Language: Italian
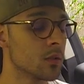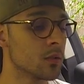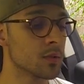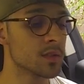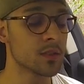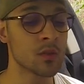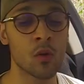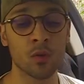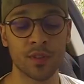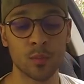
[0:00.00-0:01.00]
o se no
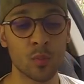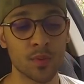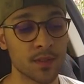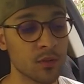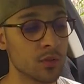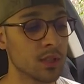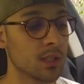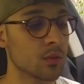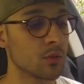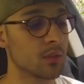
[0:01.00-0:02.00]
ultima opzione
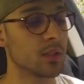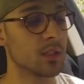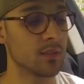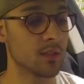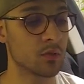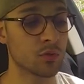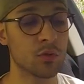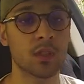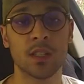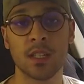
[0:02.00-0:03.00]
con
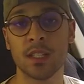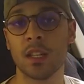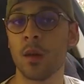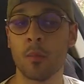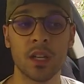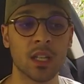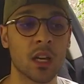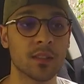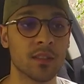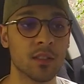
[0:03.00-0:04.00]
l'interruttore degli
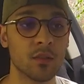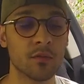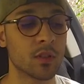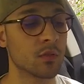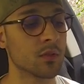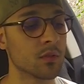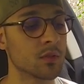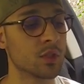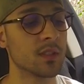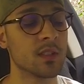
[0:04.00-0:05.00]
anabbaglianti ovvero quando
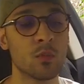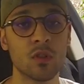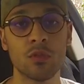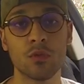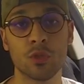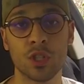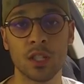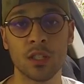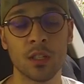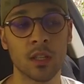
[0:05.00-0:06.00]
accendiamo le
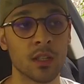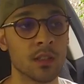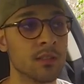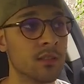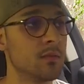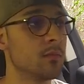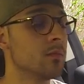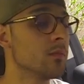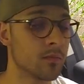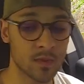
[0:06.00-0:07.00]
luci
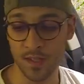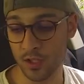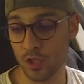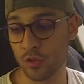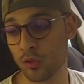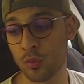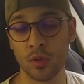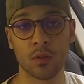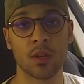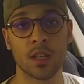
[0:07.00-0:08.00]
si accendono
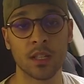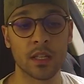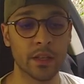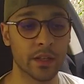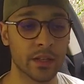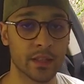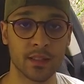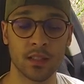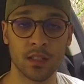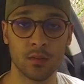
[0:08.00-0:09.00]
pure quelle dei,
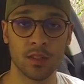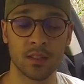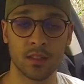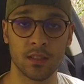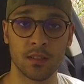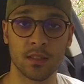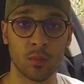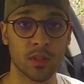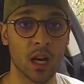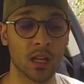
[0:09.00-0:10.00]
dei, dei
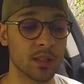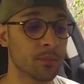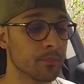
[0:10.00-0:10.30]
pedali